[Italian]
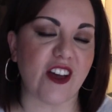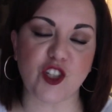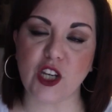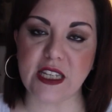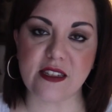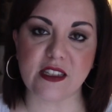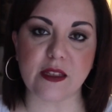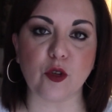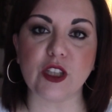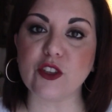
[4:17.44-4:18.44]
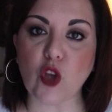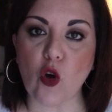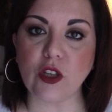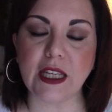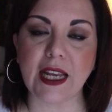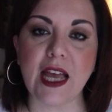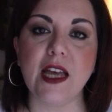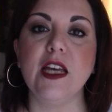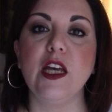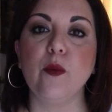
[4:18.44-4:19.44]
facilissimo da
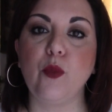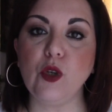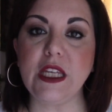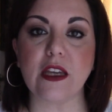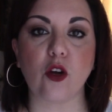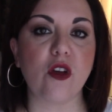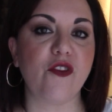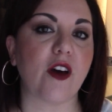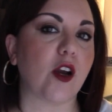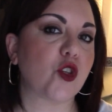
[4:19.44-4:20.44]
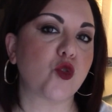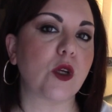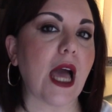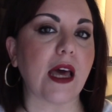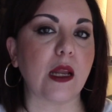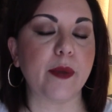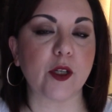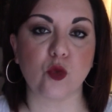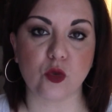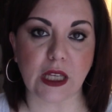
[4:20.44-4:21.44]
togliere pulirlo e farlo asciugare
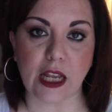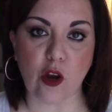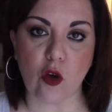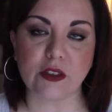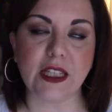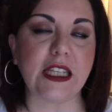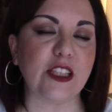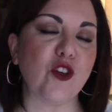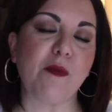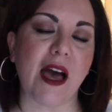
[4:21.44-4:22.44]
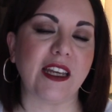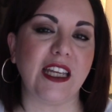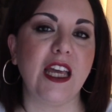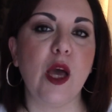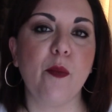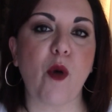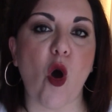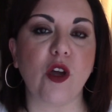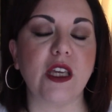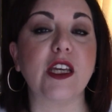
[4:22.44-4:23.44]
per tutta la notte e l'indomani
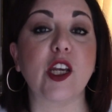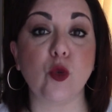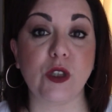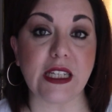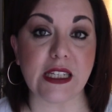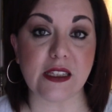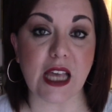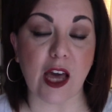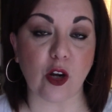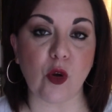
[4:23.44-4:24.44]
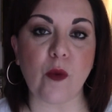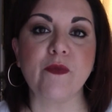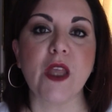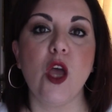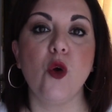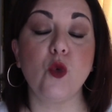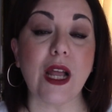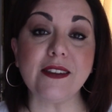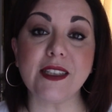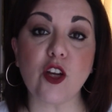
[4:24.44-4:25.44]
poi riutilizzarlo
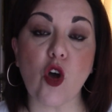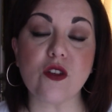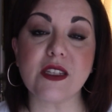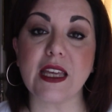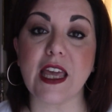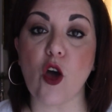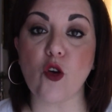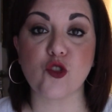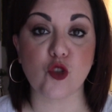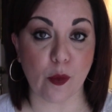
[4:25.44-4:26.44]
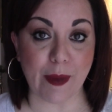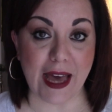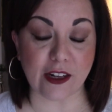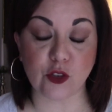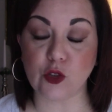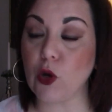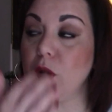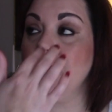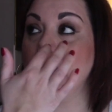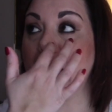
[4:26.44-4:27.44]
un'altra cosa che ho
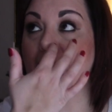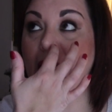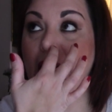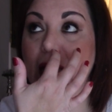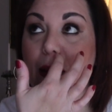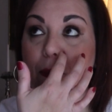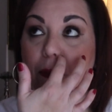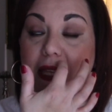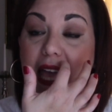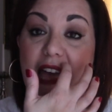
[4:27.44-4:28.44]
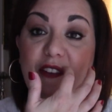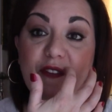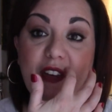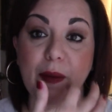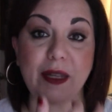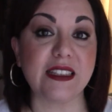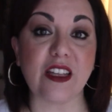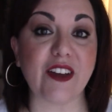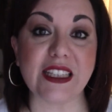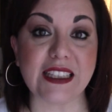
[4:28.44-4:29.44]
scoperto ehm, che è
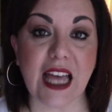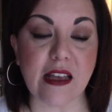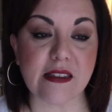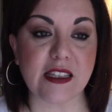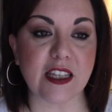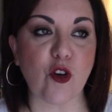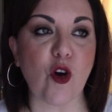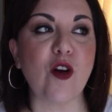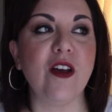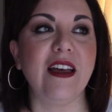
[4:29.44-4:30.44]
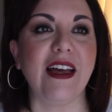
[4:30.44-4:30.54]
veramente fantastico